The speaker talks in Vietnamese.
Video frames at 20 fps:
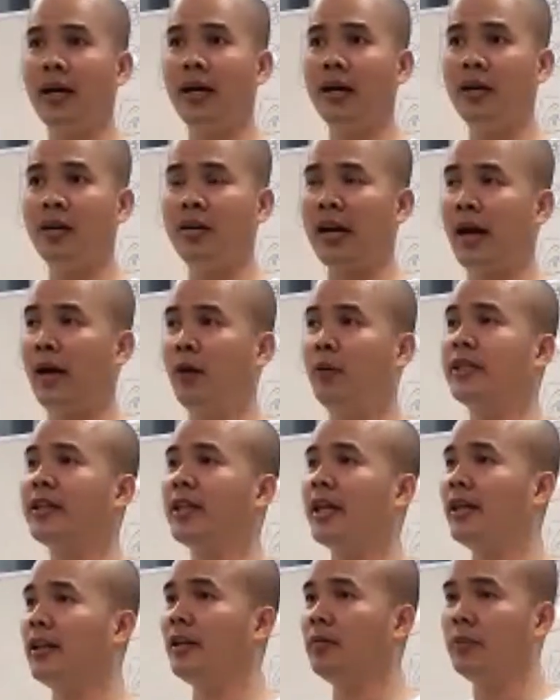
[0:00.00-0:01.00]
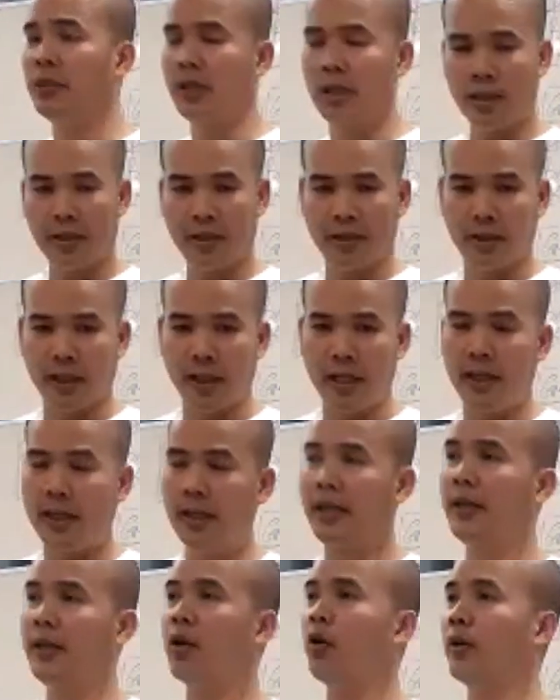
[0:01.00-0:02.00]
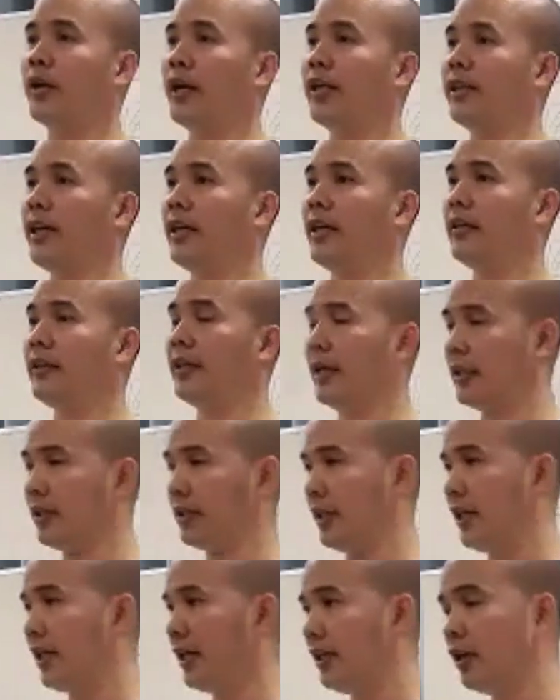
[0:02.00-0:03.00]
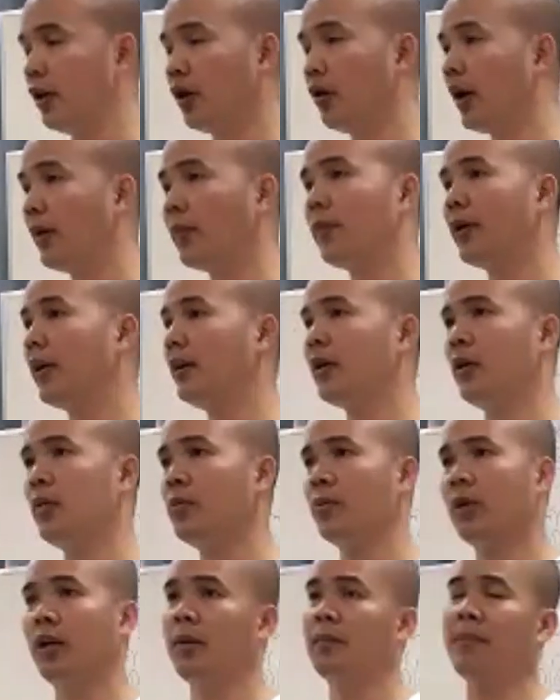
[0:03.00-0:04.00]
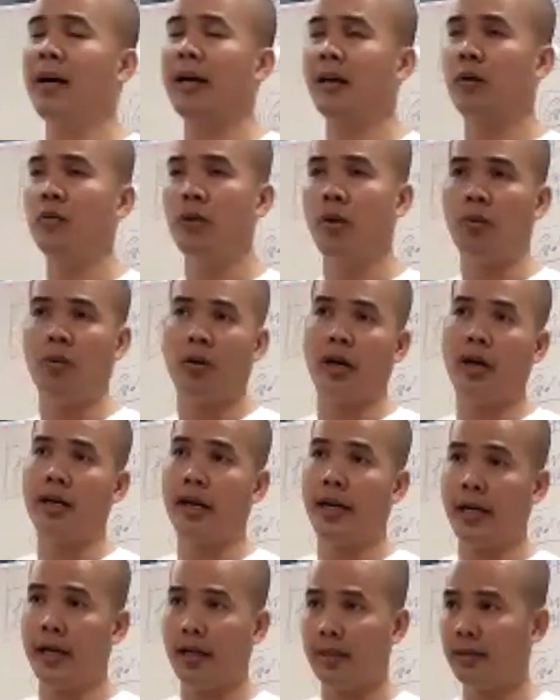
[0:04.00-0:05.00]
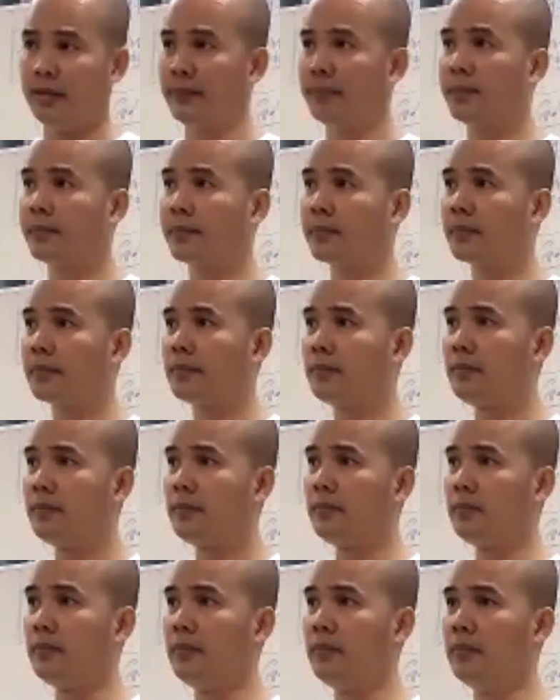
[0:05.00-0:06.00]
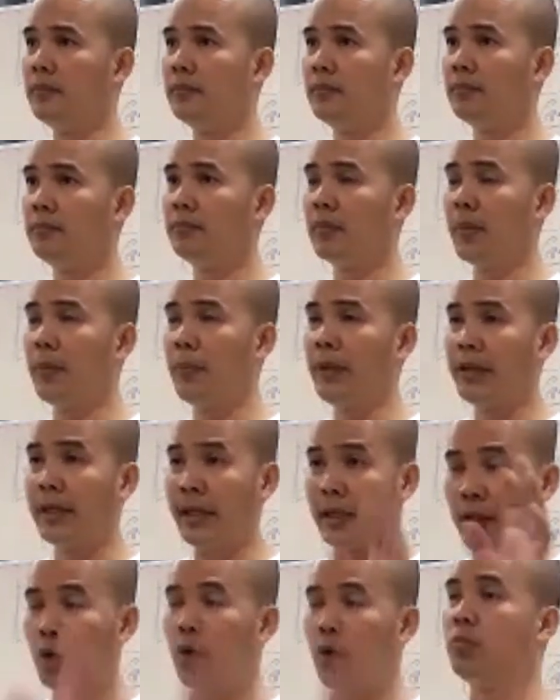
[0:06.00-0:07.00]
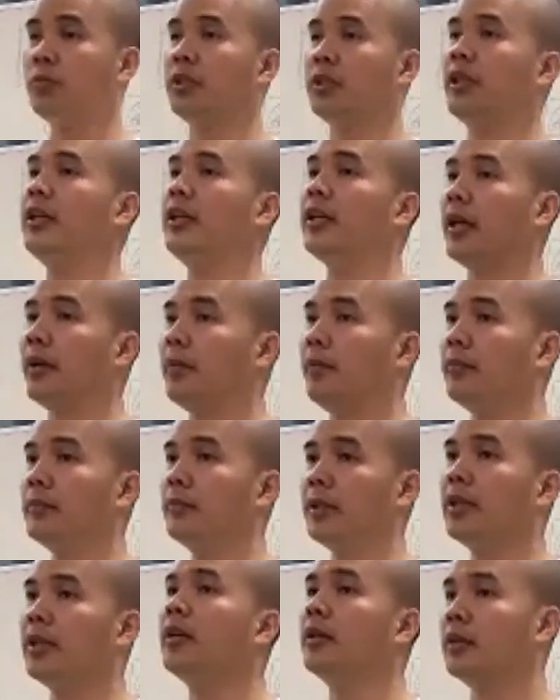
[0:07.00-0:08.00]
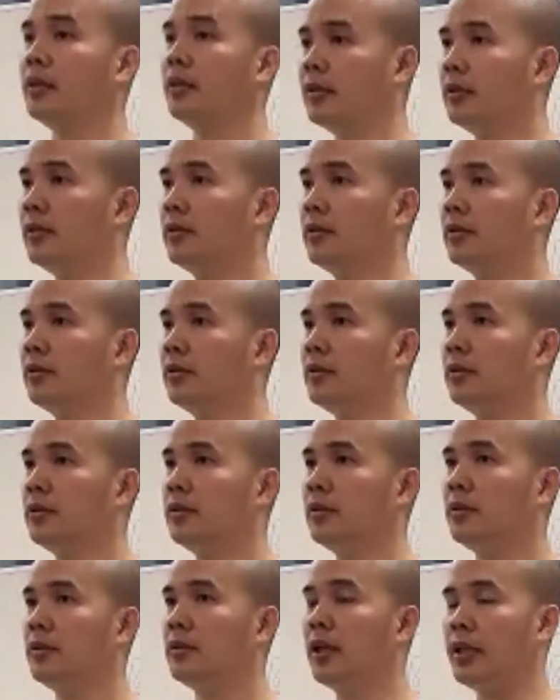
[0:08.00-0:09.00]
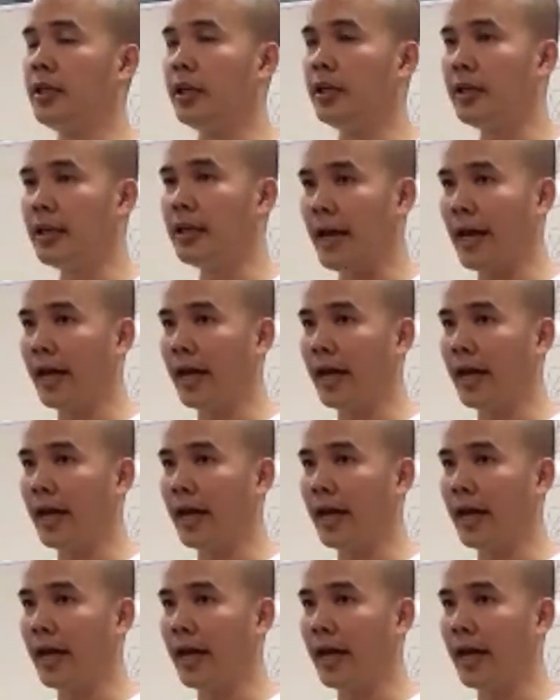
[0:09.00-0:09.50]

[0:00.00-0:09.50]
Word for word: ạ có nào không là tiền không tiền cái đồ rẻ tiền nó khác tiền cái đồ ăn quay nó không gọi là mắc cũng không gọi là rẻ mà biết cách dùng sẽ tiết kiệm sẽ được nên những